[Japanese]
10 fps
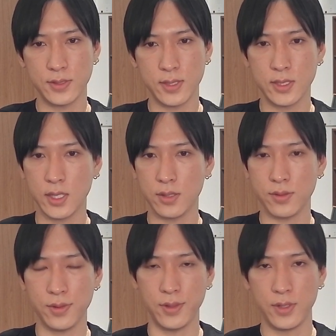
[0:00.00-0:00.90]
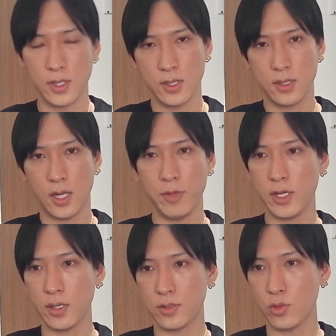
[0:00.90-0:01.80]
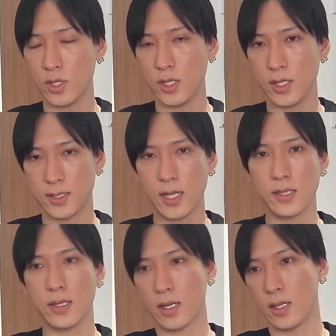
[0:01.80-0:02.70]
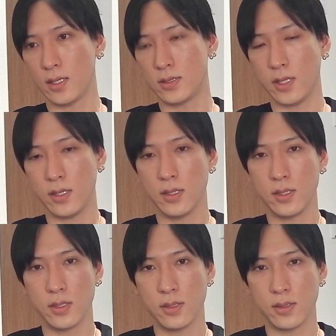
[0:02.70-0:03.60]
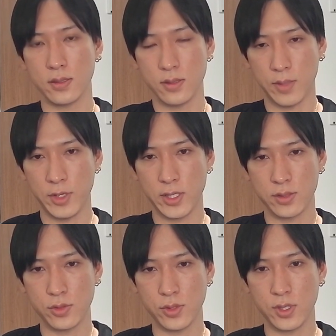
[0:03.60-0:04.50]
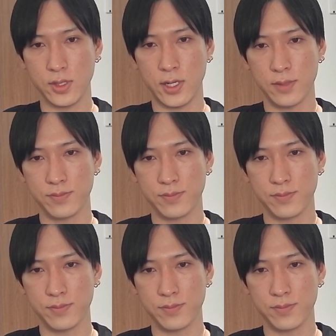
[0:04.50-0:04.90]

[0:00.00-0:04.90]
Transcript: なぜかというと、アメリカの長期金利が下がったからですね。アメリカの長期金利が。